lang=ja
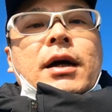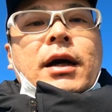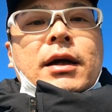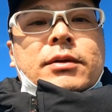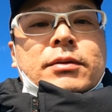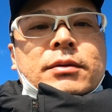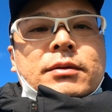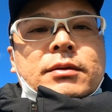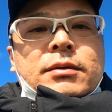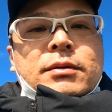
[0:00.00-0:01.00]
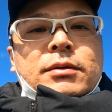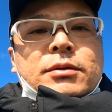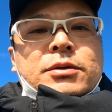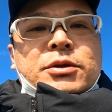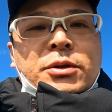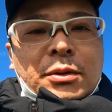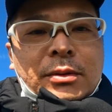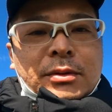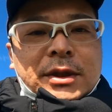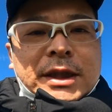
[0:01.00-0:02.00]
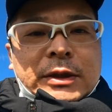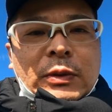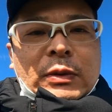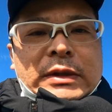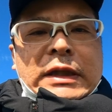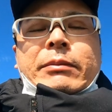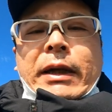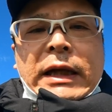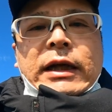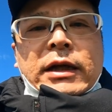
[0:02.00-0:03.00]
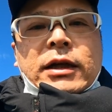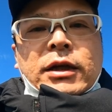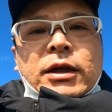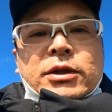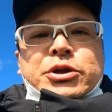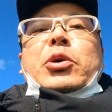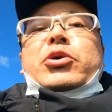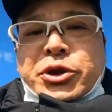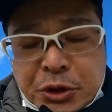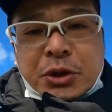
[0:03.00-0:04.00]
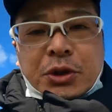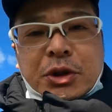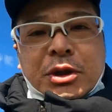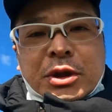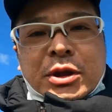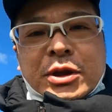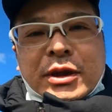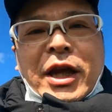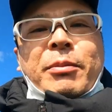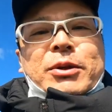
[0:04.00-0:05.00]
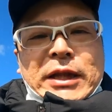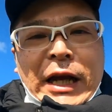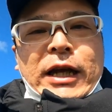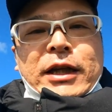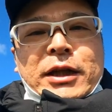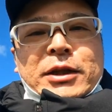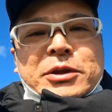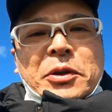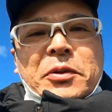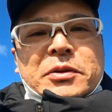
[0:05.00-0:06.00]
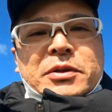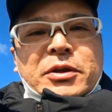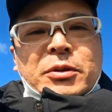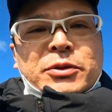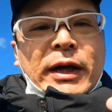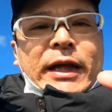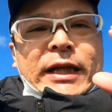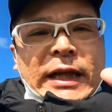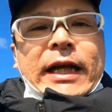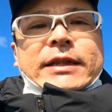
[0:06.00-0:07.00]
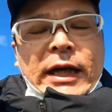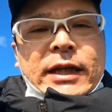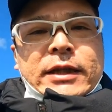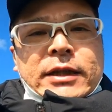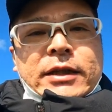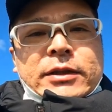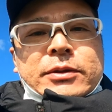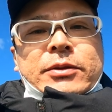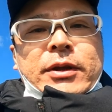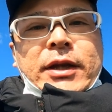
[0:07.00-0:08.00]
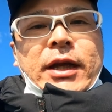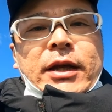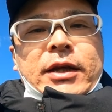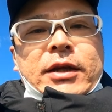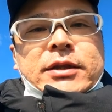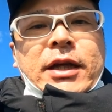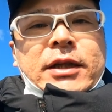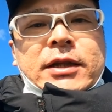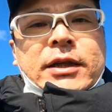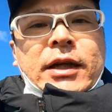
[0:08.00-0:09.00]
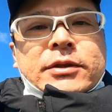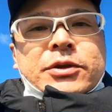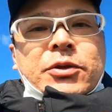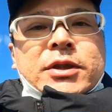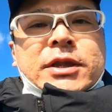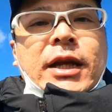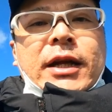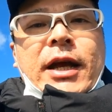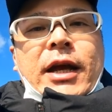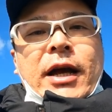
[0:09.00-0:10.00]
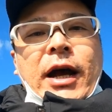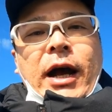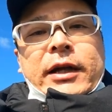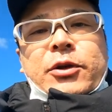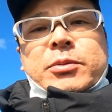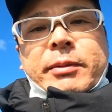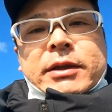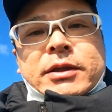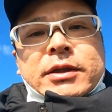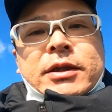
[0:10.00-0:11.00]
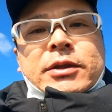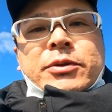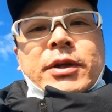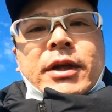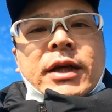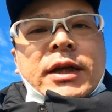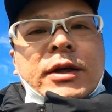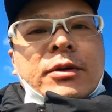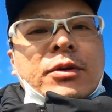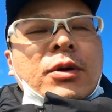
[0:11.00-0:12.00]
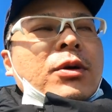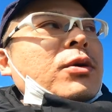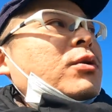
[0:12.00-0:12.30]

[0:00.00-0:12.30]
あのー、銚子といえば醤油でもさ、醤油飲むわけいかないじゃん。ということでね、せっかく銚子来たらね、あれ飲みます。それがね、この